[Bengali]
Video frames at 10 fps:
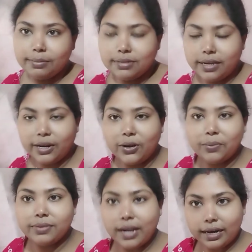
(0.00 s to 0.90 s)
স্টাইল
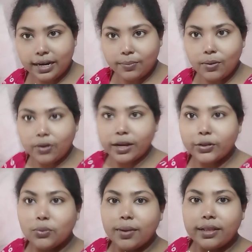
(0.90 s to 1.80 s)
অফ ডালিয়া ব্লগে
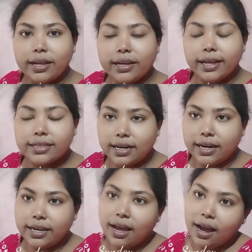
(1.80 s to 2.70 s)
তোমাদেরকে
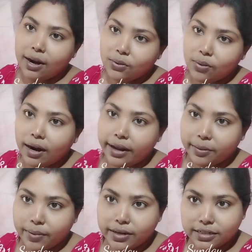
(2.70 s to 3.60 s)
জানাই আরও আর
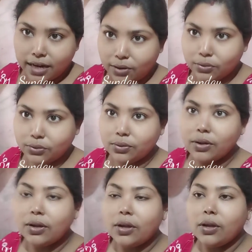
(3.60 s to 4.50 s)
একবার স্বাগত
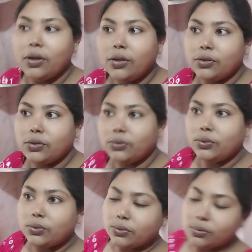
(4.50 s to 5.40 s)

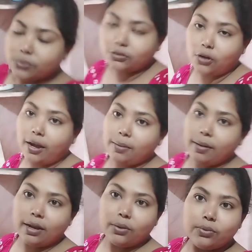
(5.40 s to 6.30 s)
তো
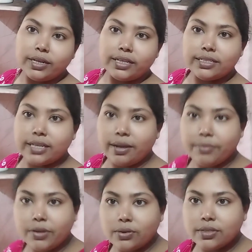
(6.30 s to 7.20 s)
সকালবেলা উঠেছি
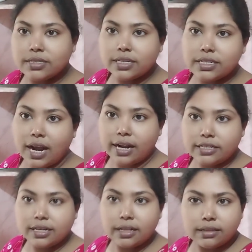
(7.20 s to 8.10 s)
আমি হচ্ছে সাড়ে
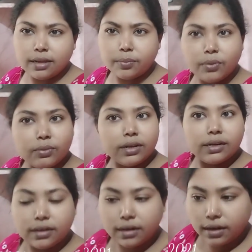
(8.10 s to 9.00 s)
সাতটা পৌনে
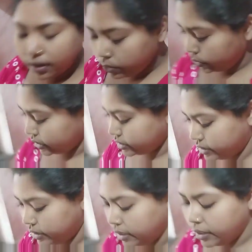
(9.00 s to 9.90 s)
আটটা নাগাদ উঠেছি
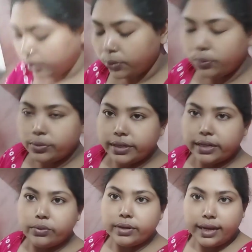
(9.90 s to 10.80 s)
উঠে
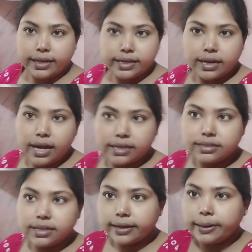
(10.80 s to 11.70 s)
টুকিটাকি যা কাজ
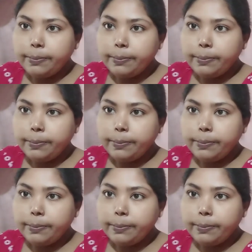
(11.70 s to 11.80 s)
থাকে